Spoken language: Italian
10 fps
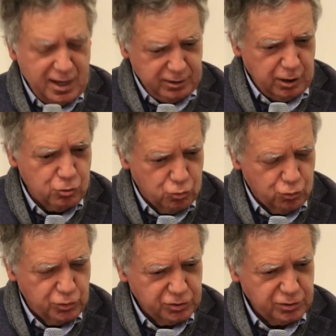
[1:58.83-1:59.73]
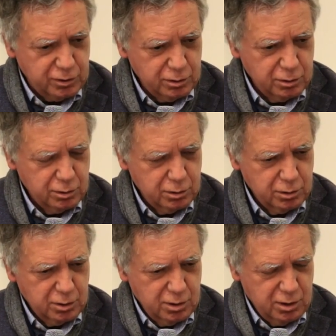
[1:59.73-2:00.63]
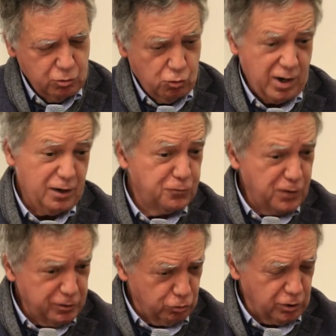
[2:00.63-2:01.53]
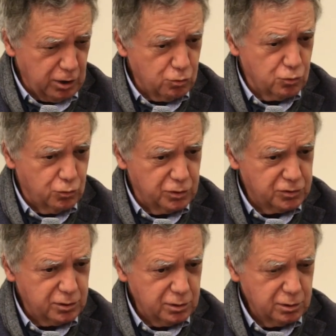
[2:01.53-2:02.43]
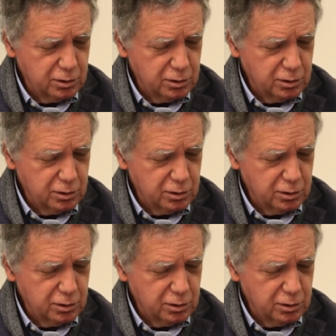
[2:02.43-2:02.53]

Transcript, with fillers: della conquista, o è l'effetto della conquista.